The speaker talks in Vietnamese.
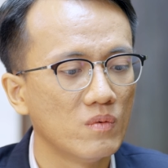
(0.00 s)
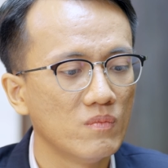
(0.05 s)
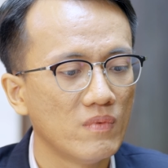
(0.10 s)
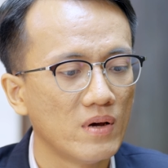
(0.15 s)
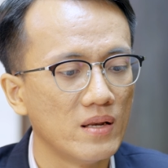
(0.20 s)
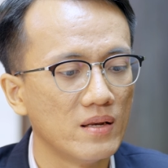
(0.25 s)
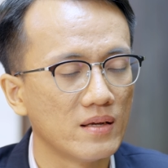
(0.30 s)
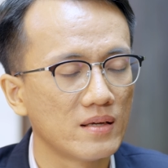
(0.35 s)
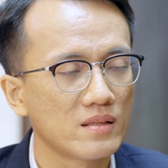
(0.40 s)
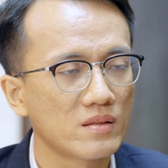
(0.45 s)
của
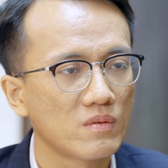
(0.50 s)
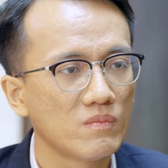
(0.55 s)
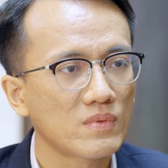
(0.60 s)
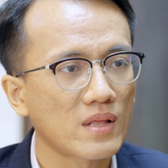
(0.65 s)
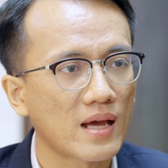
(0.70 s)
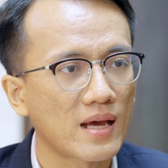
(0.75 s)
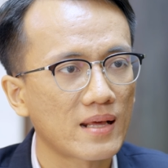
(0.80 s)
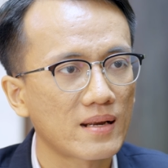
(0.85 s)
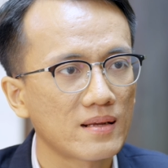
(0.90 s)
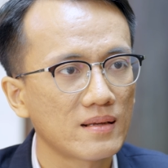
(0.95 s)
mình đó, chúng
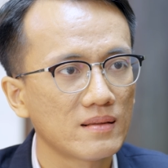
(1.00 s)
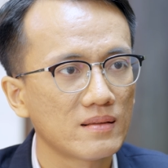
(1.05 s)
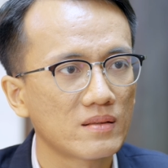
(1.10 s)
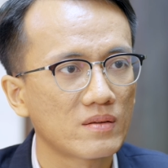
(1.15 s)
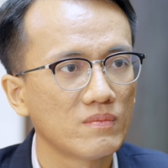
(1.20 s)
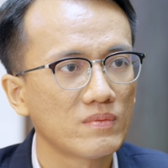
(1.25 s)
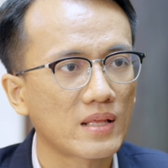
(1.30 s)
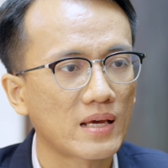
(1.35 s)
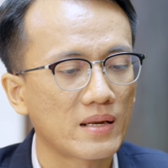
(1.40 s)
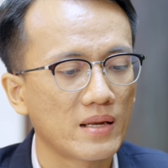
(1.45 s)
ta đó
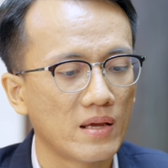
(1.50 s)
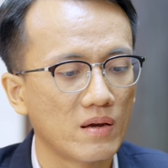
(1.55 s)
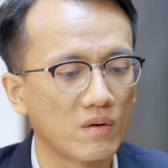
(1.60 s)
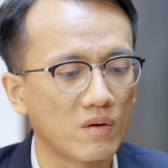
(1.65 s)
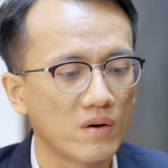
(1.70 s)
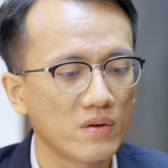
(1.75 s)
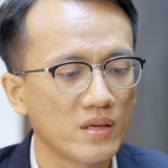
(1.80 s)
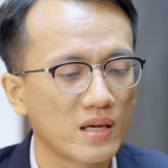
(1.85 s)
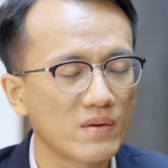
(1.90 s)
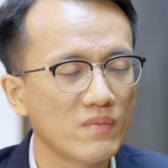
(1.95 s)
chúng ta đều
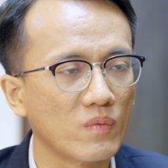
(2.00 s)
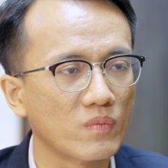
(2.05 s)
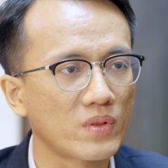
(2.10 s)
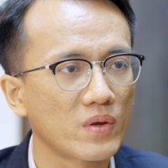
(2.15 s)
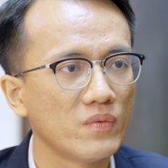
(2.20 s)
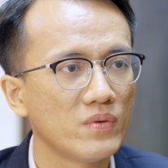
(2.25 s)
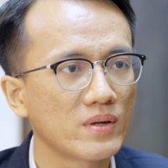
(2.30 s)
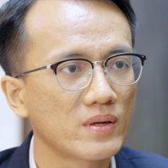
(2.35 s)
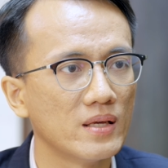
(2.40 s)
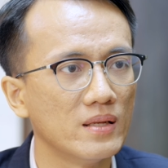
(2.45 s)
có những cái mục
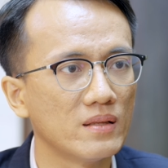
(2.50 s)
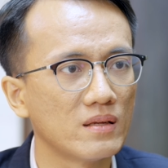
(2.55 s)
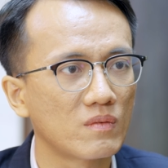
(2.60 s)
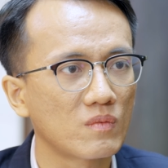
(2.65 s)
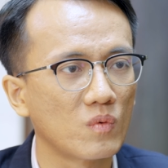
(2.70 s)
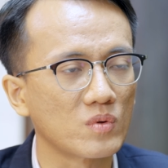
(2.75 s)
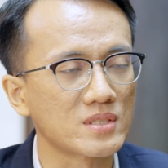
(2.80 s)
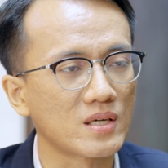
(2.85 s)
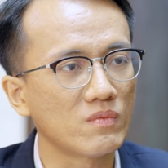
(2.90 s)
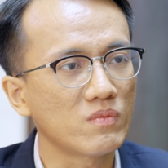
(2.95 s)
tiêu nhất định
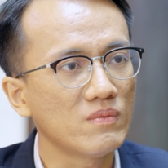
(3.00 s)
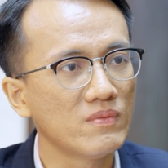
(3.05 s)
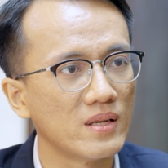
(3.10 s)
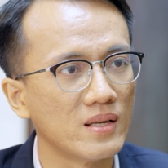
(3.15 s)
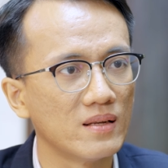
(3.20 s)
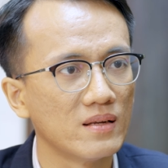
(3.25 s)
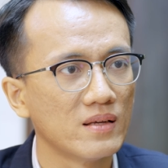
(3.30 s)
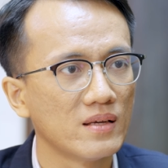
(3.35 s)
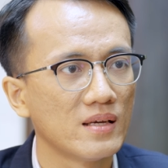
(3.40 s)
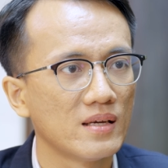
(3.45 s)
trong cuộc sống của
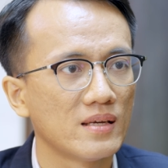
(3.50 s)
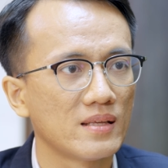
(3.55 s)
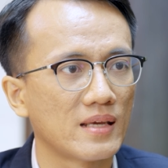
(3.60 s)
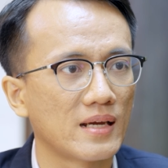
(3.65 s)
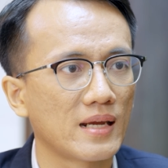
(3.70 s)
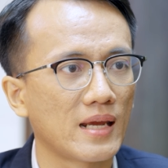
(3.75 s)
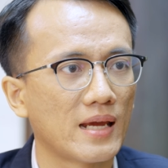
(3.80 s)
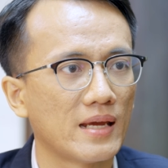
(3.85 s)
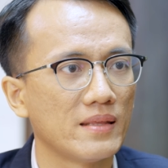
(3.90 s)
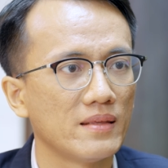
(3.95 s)
mình
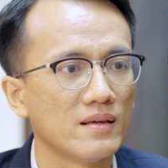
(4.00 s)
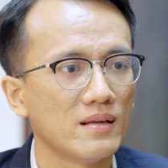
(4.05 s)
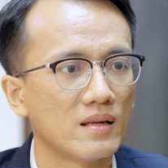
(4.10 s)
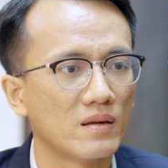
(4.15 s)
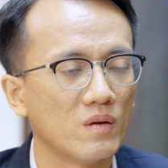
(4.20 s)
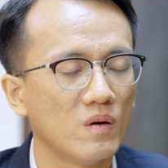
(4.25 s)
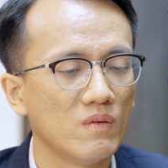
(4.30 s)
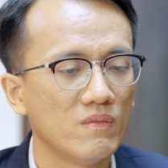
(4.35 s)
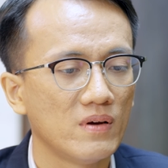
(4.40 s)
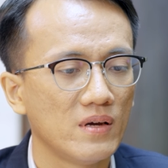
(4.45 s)
chẳng hạn như
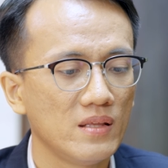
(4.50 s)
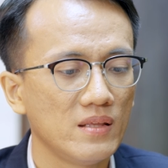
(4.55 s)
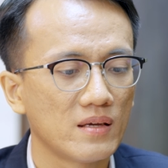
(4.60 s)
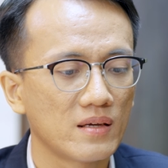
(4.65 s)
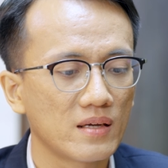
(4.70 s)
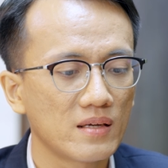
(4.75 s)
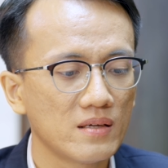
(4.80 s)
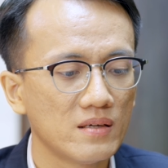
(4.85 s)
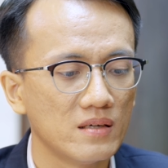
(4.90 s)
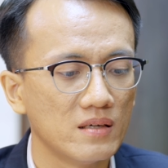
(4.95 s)
là đối với
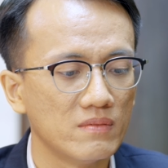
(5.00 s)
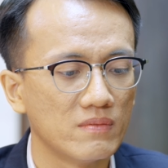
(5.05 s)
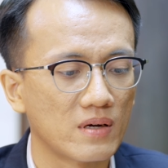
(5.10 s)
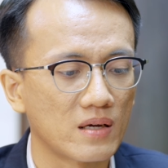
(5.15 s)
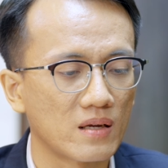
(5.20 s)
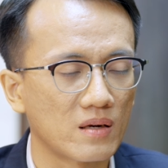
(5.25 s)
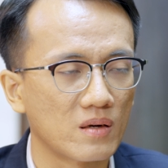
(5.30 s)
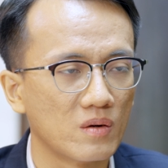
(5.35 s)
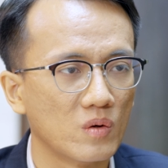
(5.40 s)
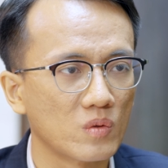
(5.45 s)
những cái người mà
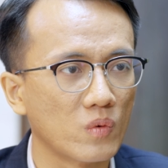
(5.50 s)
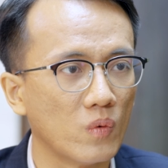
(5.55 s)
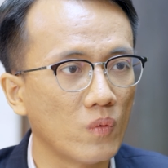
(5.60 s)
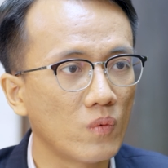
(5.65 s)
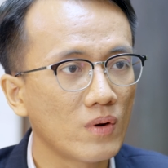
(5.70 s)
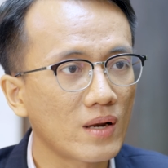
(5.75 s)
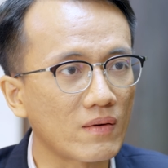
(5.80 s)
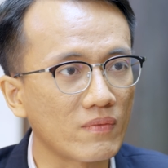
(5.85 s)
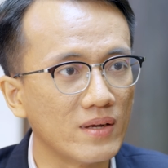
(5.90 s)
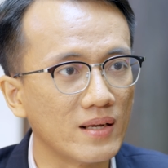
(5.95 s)
độ tuổi
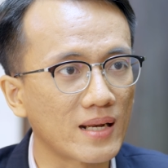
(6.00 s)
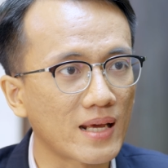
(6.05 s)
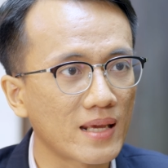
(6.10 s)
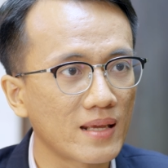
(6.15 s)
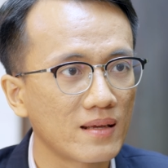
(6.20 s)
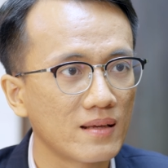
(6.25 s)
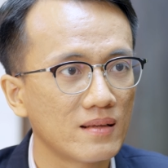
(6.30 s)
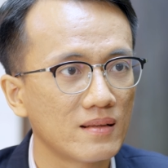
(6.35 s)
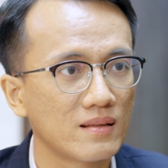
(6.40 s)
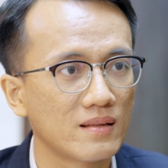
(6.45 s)
của lộc hiện
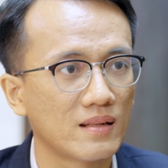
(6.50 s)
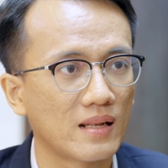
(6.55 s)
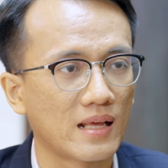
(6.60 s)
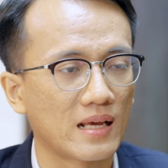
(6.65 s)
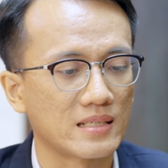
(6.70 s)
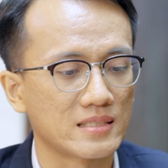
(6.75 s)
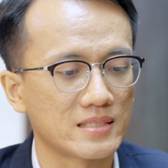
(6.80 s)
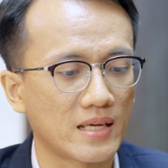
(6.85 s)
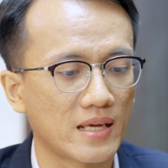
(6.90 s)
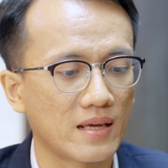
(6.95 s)
nay
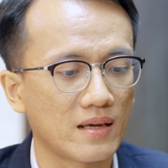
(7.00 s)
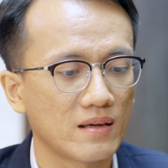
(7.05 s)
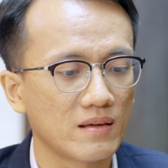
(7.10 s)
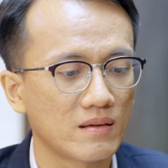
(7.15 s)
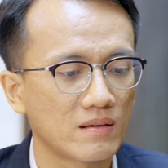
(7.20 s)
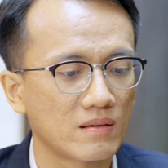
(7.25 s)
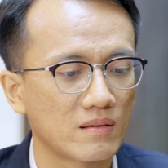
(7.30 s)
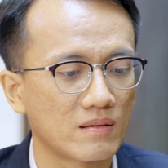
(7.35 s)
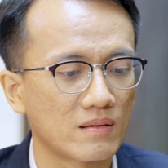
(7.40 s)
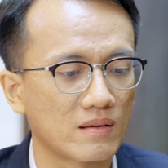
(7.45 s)
là sẽ
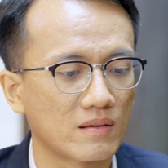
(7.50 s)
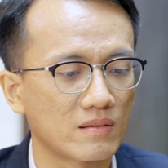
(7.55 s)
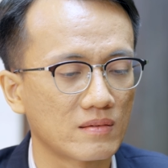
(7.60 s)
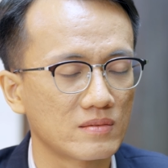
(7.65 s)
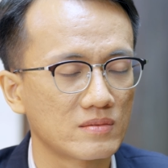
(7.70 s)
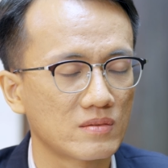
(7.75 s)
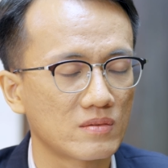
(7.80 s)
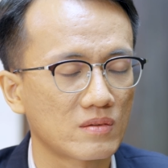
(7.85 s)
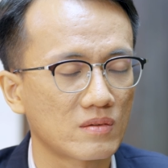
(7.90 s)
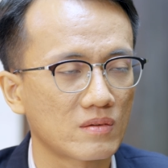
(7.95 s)
ờ, là
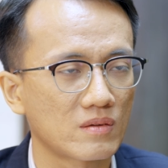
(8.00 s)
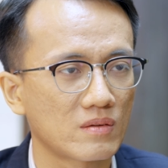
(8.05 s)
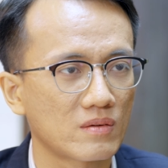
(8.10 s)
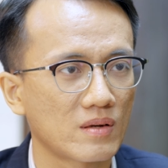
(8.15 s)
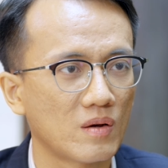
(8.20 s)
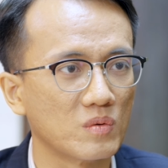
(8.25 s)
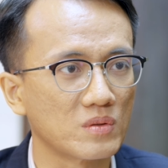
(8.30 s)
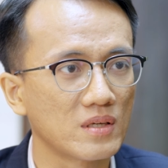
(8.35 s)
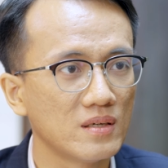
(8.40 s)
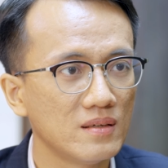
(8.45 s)

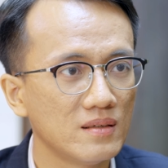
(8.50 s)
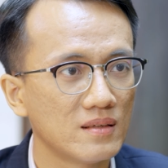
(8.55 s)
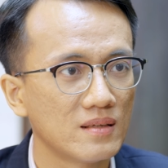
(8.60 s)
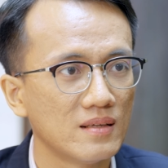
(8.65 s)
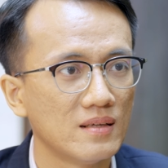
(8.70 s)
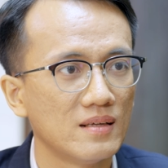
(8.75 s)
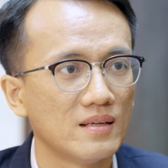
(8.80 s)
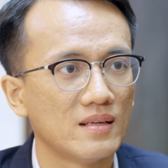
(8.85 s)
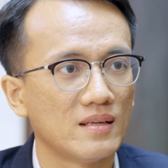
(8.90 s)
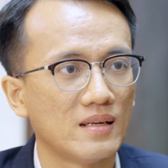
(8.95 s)
đầu tư
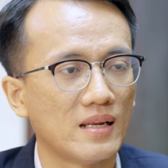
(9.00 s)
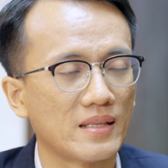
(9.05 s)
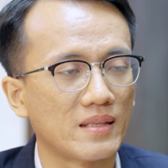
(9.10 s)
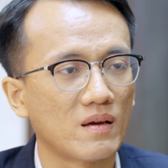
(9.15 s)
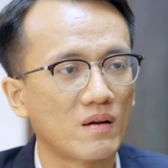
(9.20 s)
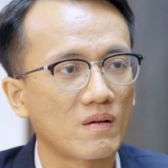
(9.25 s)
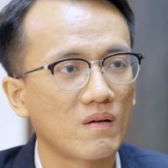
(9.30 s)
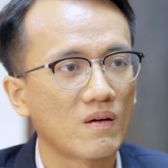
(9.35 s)
là cho